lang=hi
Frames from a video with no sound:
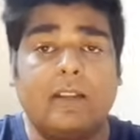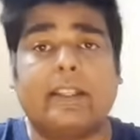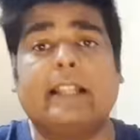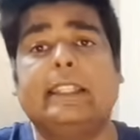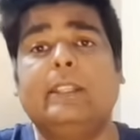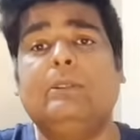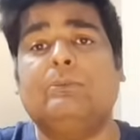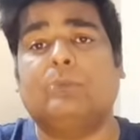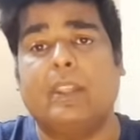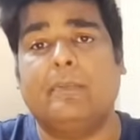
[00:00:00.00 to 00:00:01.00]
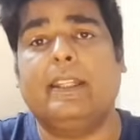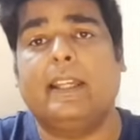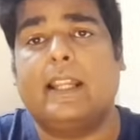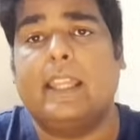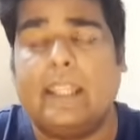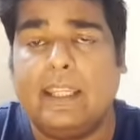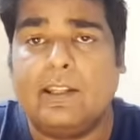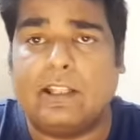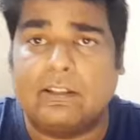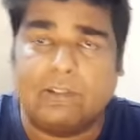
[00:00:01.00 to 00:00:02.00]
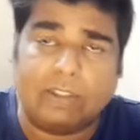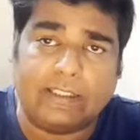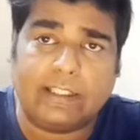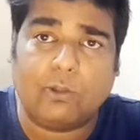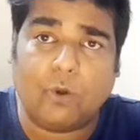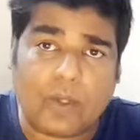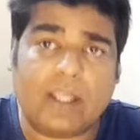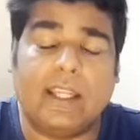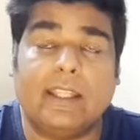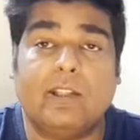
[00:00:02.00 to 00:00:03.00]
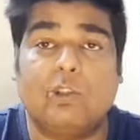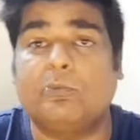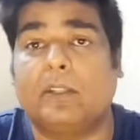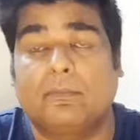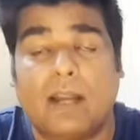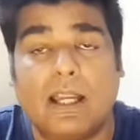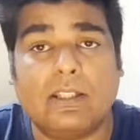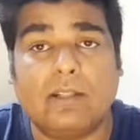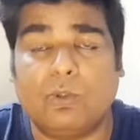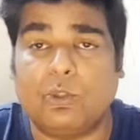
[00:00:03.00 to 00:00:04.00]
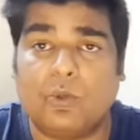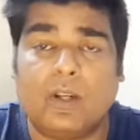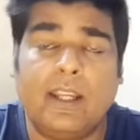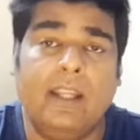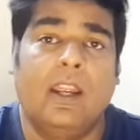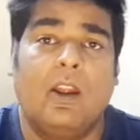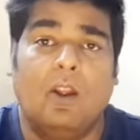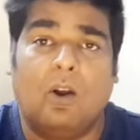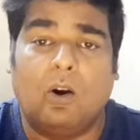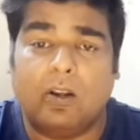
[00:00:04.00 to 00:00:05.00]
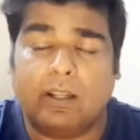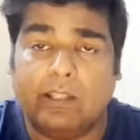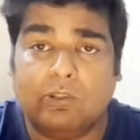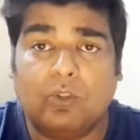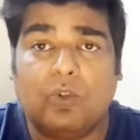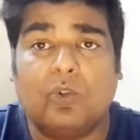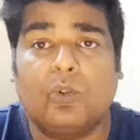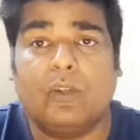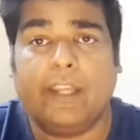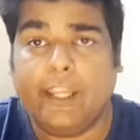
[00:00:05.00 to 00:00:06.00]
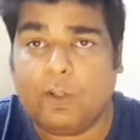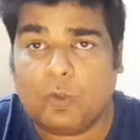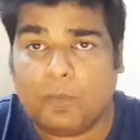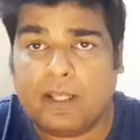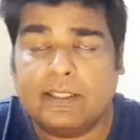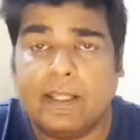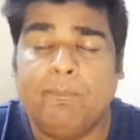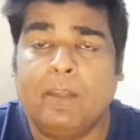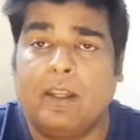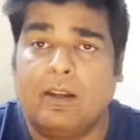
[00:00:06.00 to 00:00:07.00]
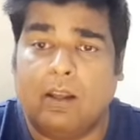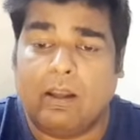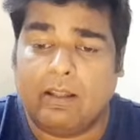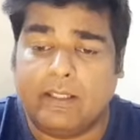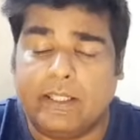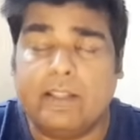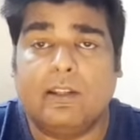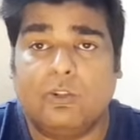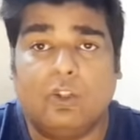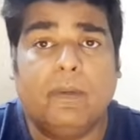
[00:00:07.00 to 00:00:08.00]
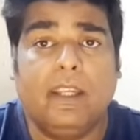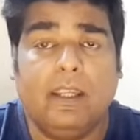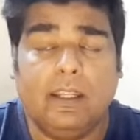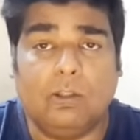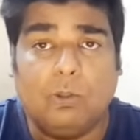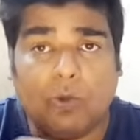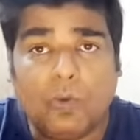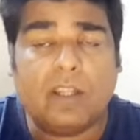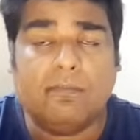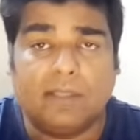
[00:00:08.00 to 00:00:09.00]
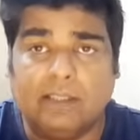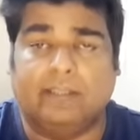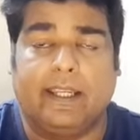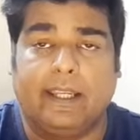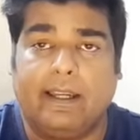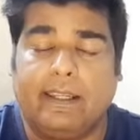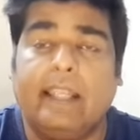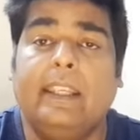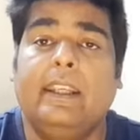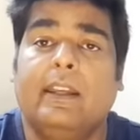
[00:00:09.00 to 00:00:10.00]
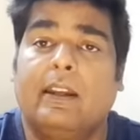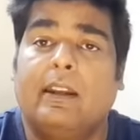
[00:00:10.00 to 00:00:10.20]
साथ ही वो ये भी कह रहा है कि जितेंद्र गोगी गैंग के जो बदमाश हैं वो चोर हैं और इन चोरों को कोई एक रुपया ना दे जिन जो भी इन लोगों की मदद करेगा यानी